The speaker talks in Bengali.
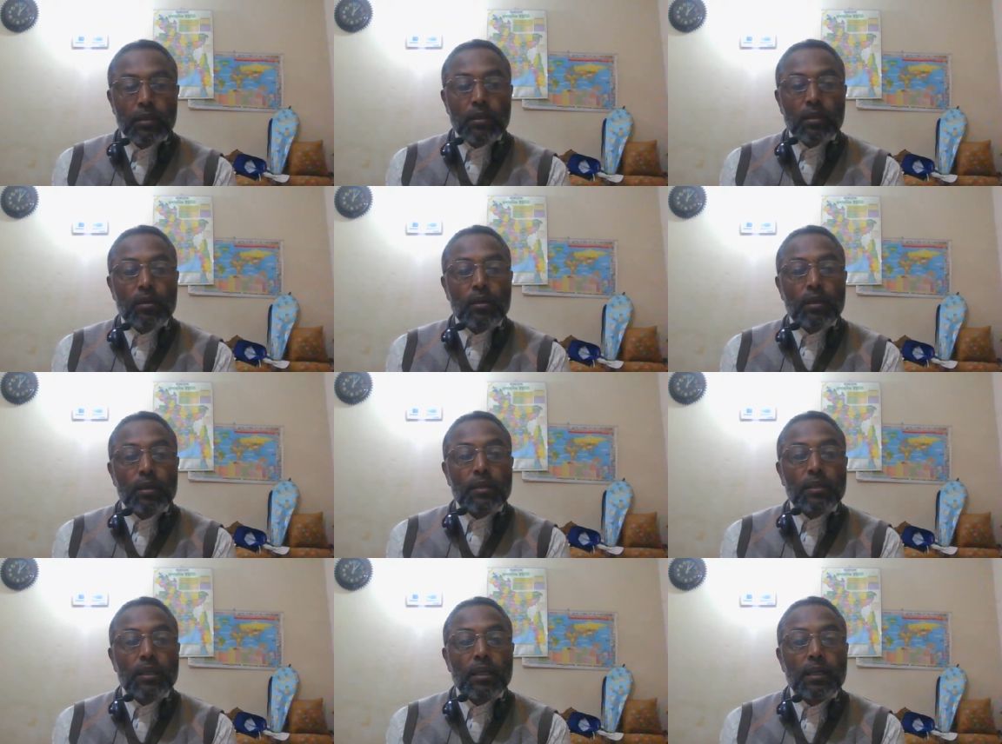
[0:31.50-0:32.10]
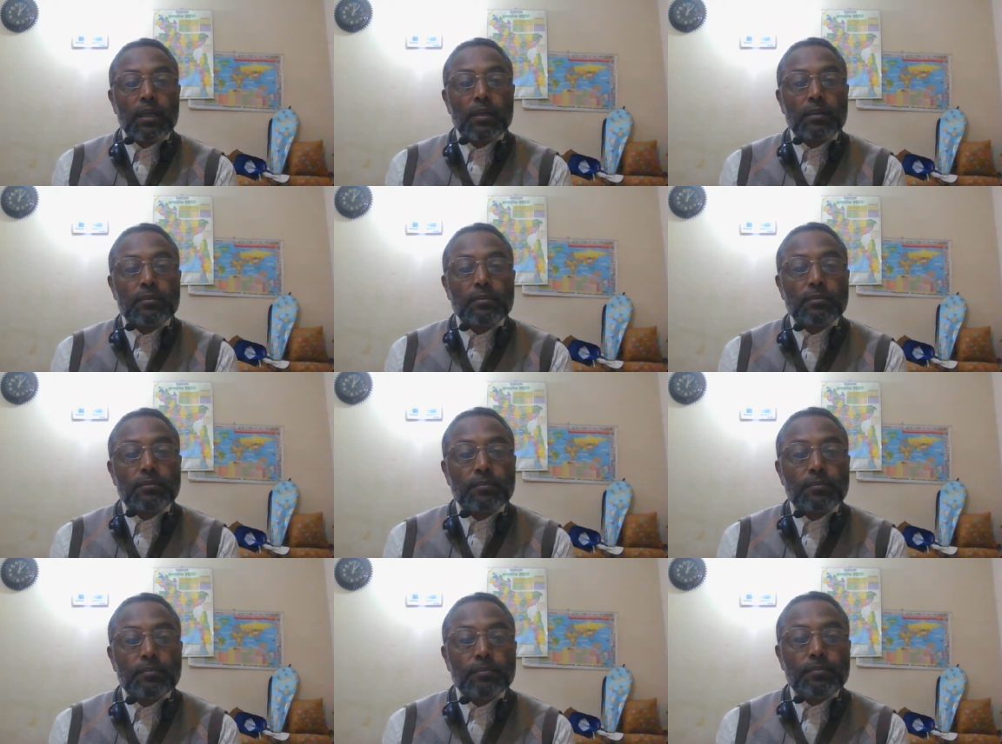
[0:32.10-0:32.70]
কয়েকটা
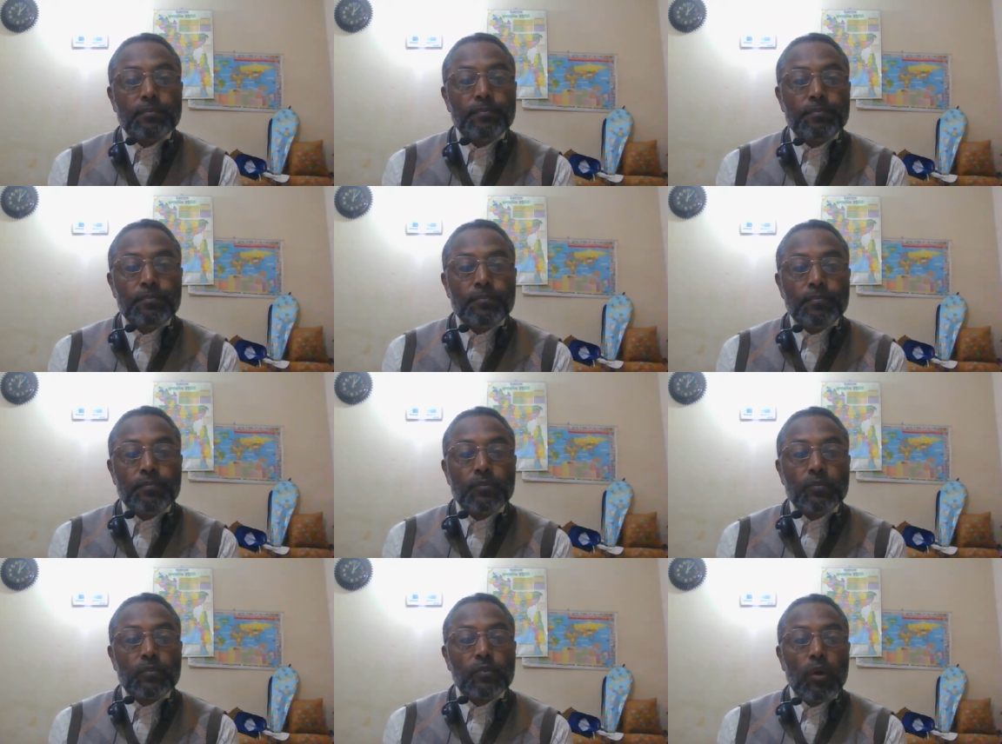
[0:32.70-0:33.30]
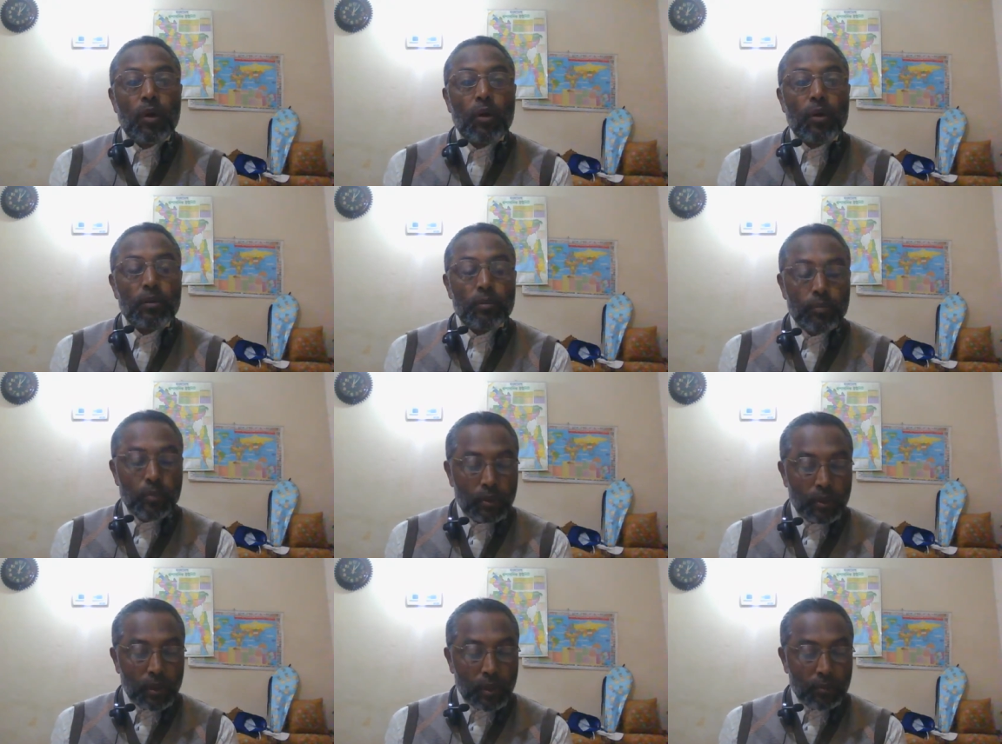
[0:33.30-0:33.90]
পয়েন্ট
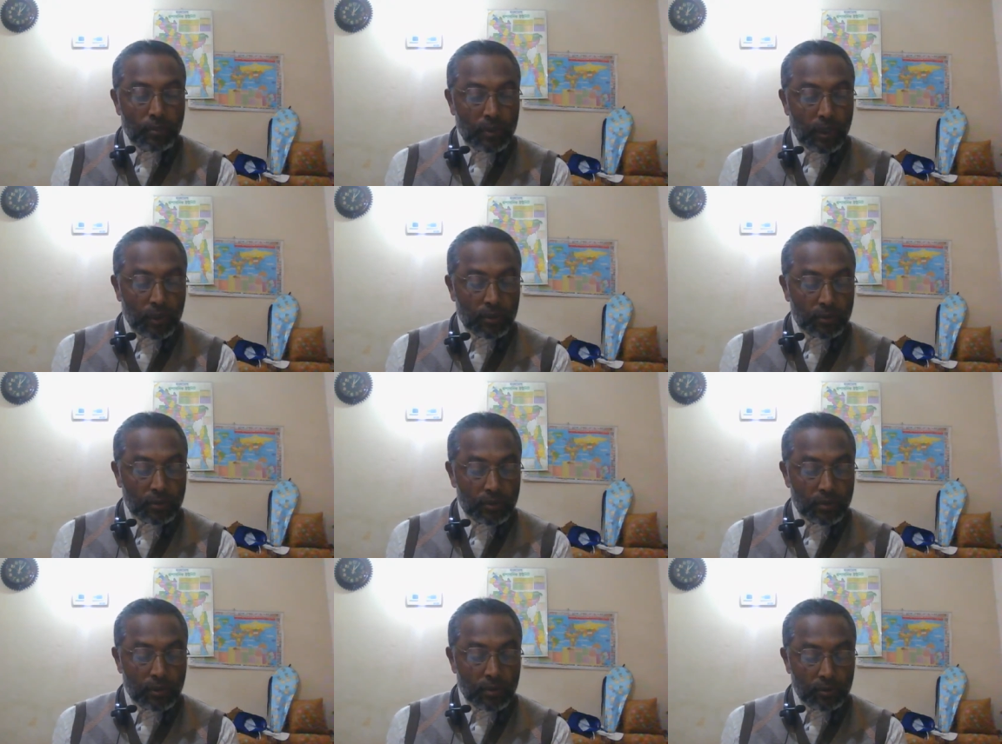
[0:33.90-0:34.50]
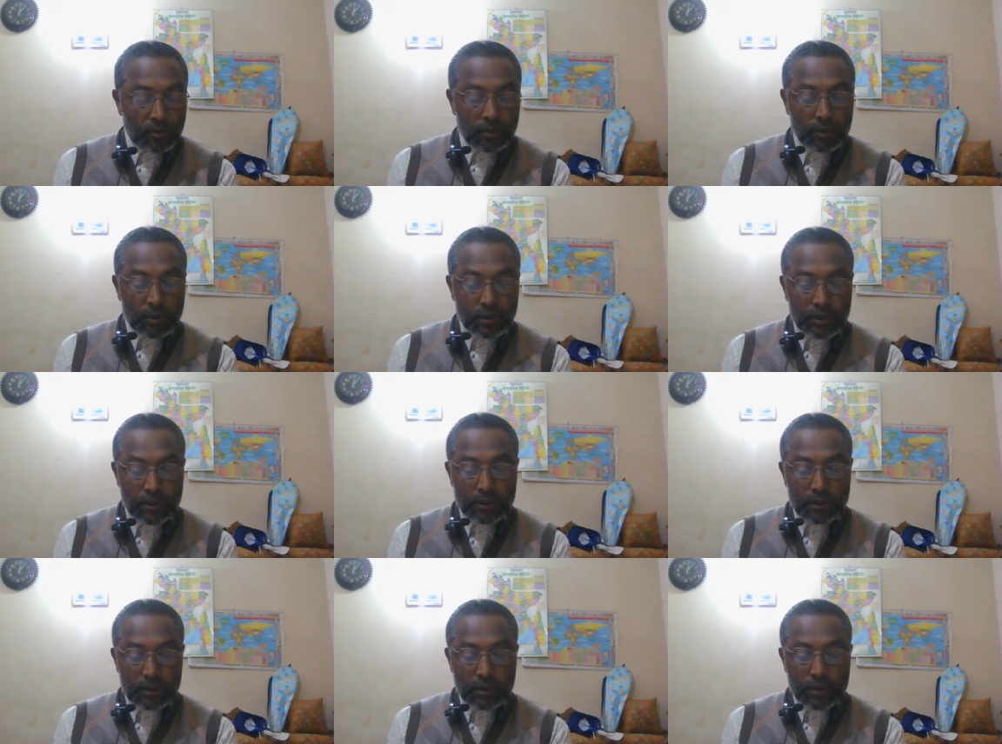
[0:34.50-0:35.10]
বনা আমরা আলোচনা
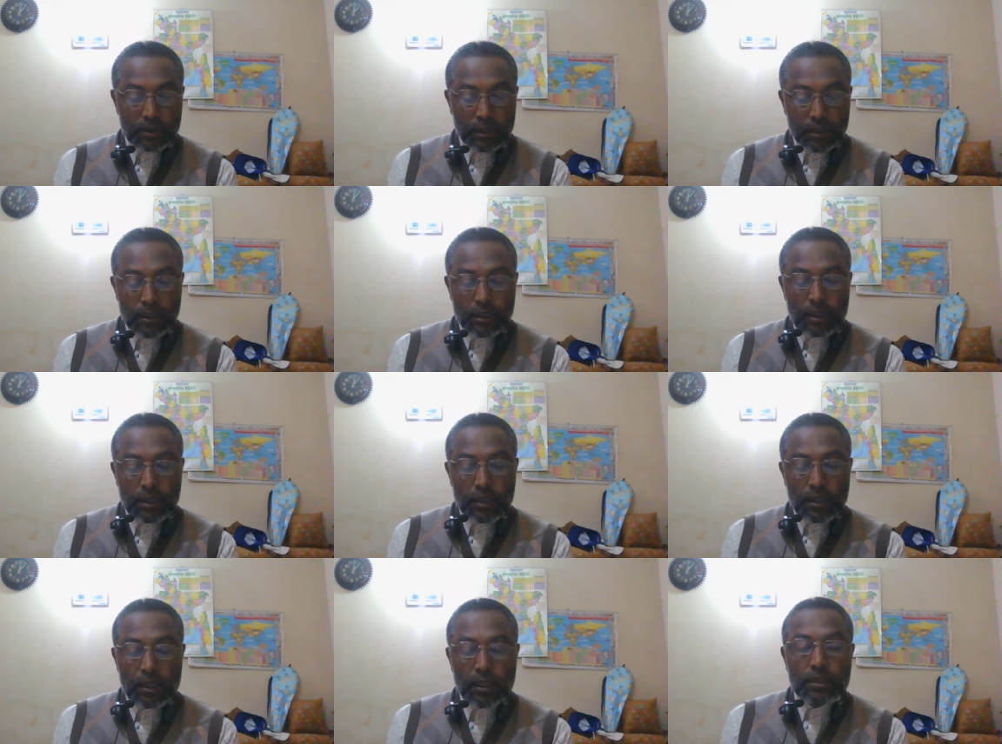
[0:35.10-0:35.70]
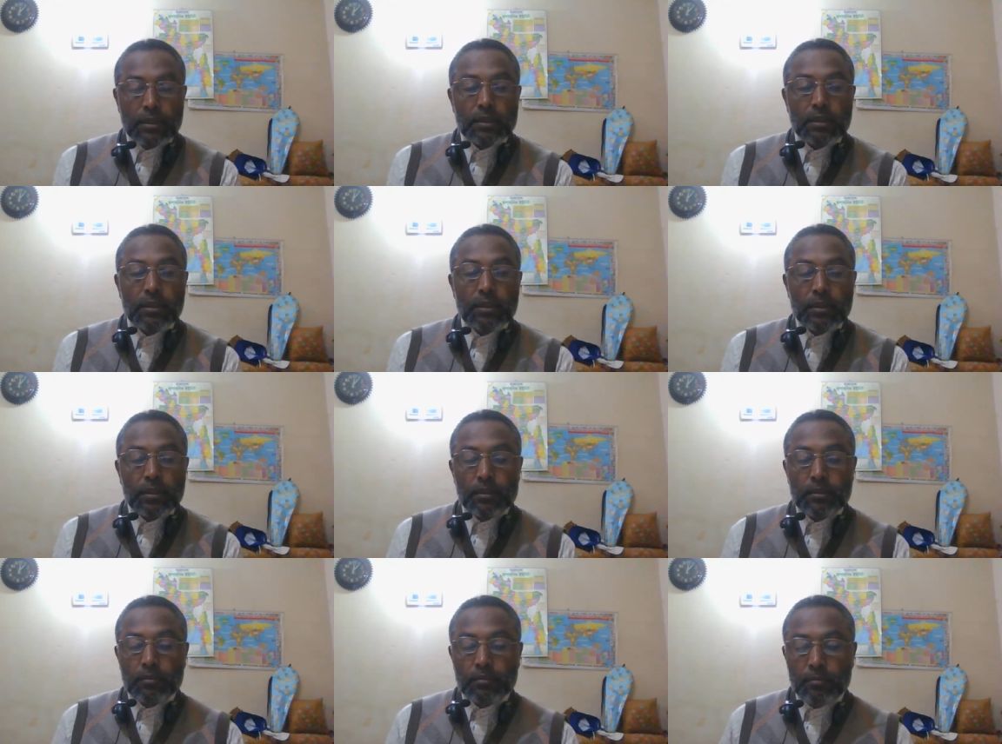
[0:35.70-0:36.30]
করেছি আজকে
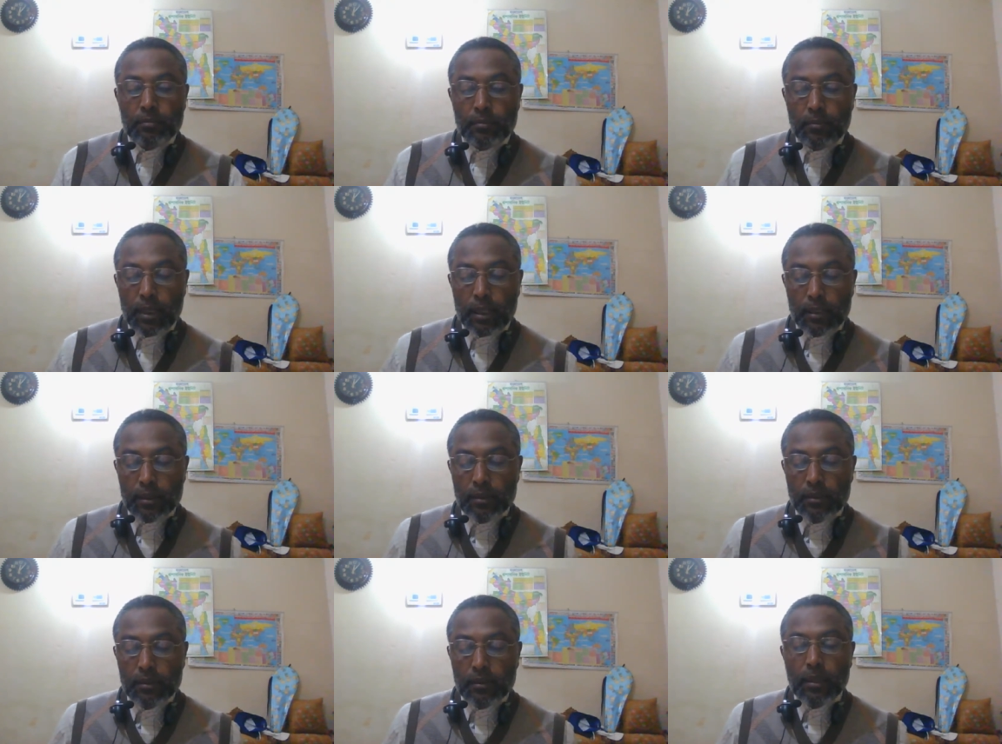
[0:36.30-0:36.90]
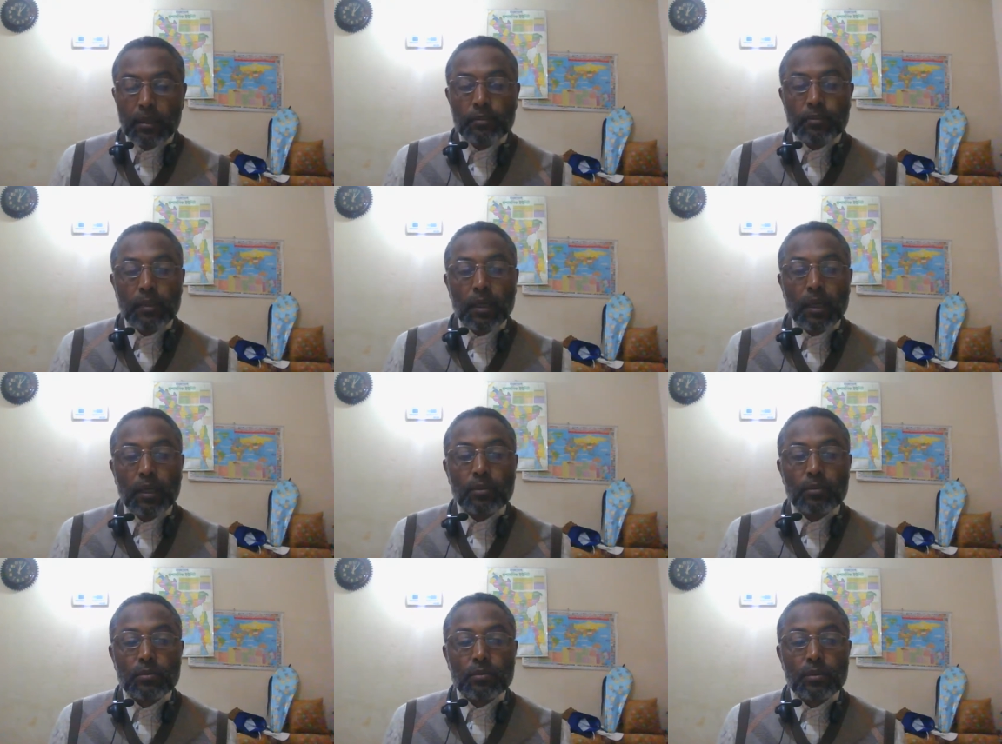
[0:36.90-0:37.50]
বাকিটা আমরা
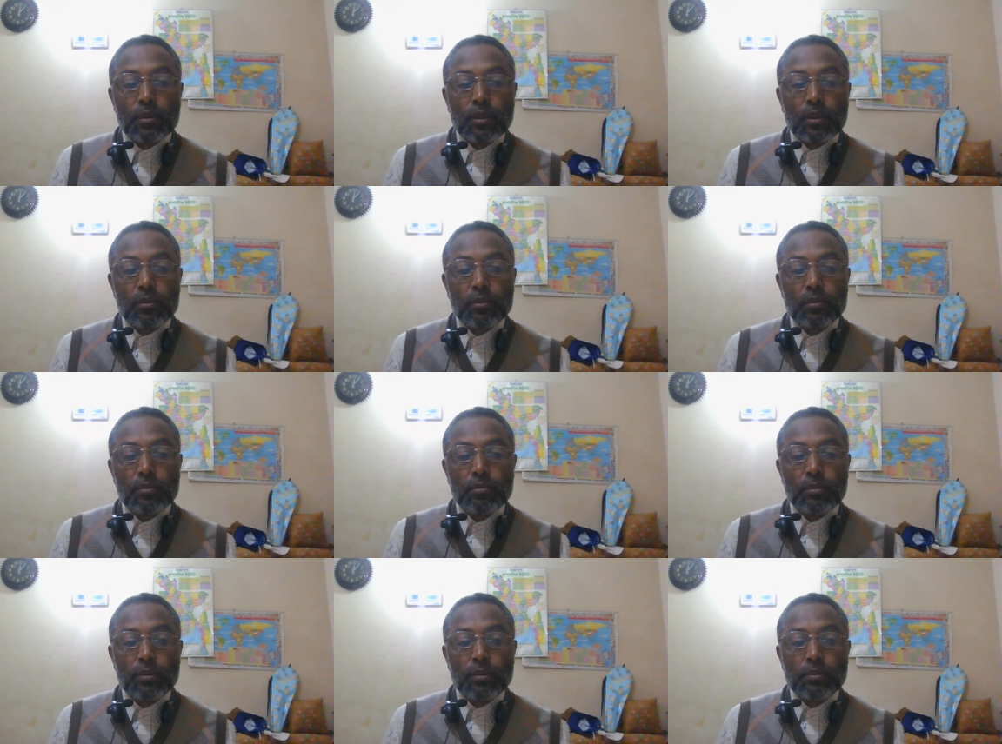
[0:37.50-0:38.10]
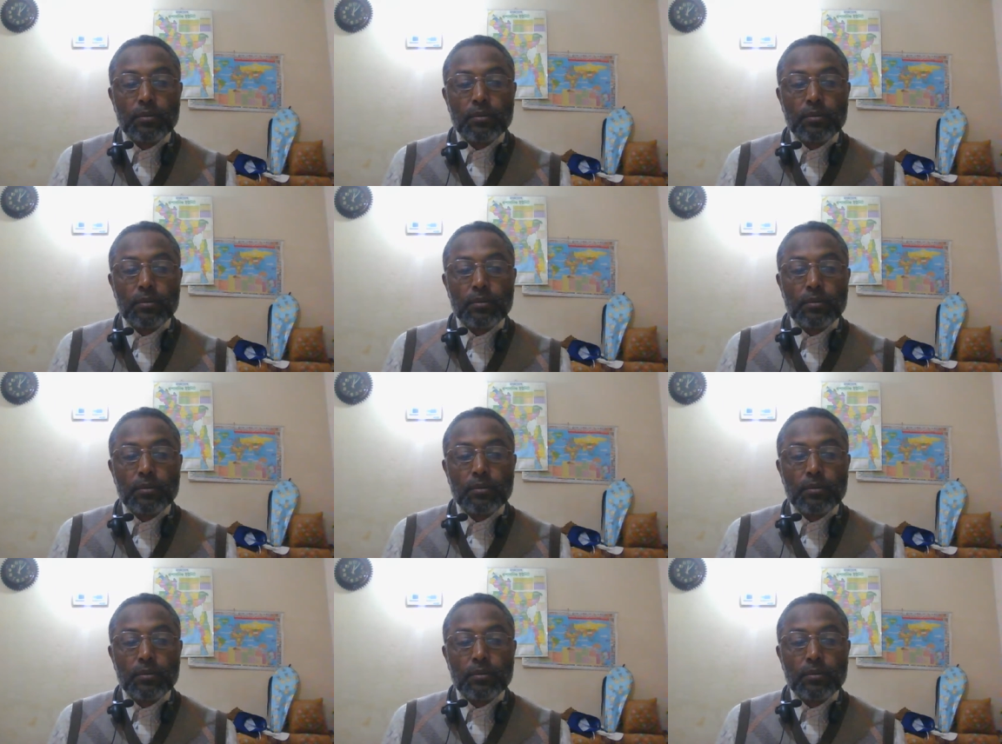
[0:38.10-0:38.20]
আলোচনা করব